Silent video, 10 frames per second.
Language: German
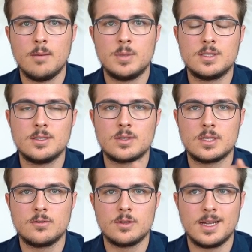
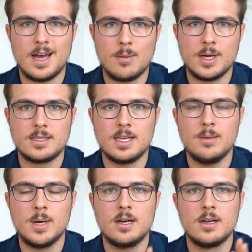beziehungsweise für deinen
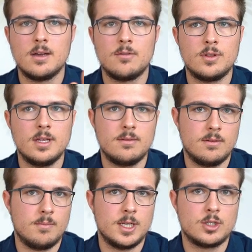Arbeitgeber, für
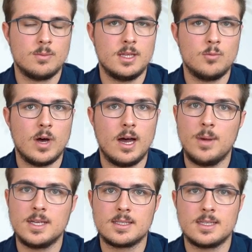den Menschen, mit dem du
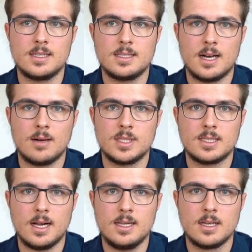arbeitest, der dich nachher
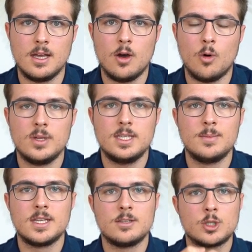bezahlt, um mit
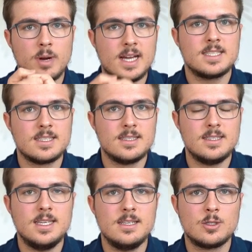ihm einen
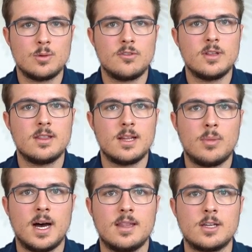entsprechenden Deal zu finden,
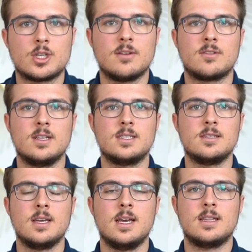einen partnerschaftlichen,